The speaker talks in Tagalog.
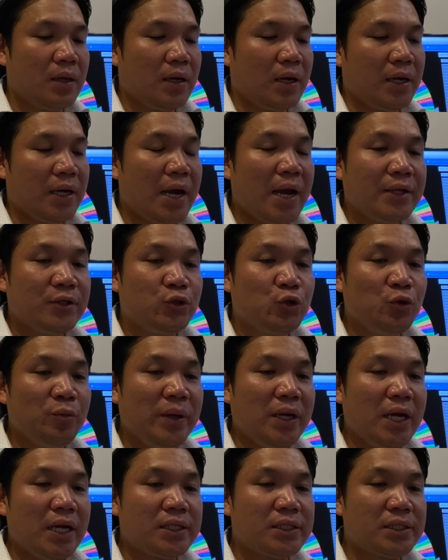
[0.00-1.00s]
Ayan, 2
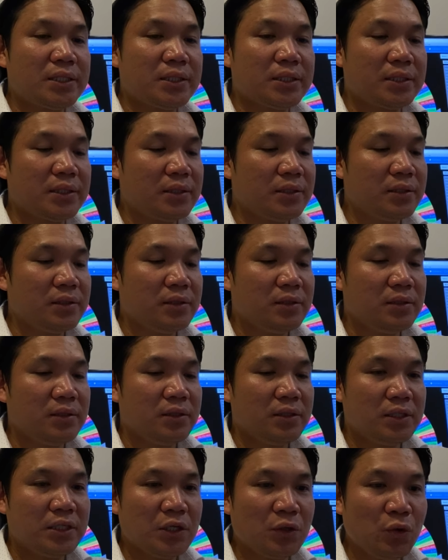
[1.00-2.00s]
minutes.
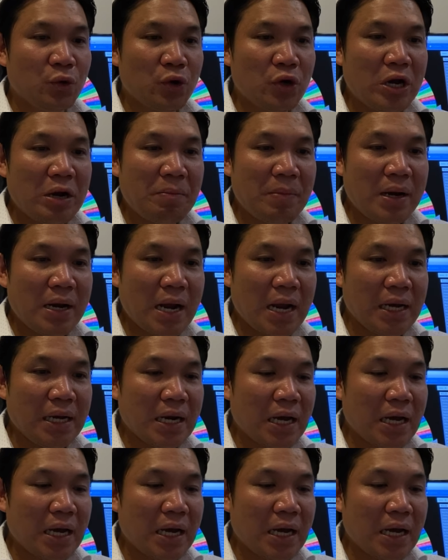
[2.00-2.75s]
Siguro naman ay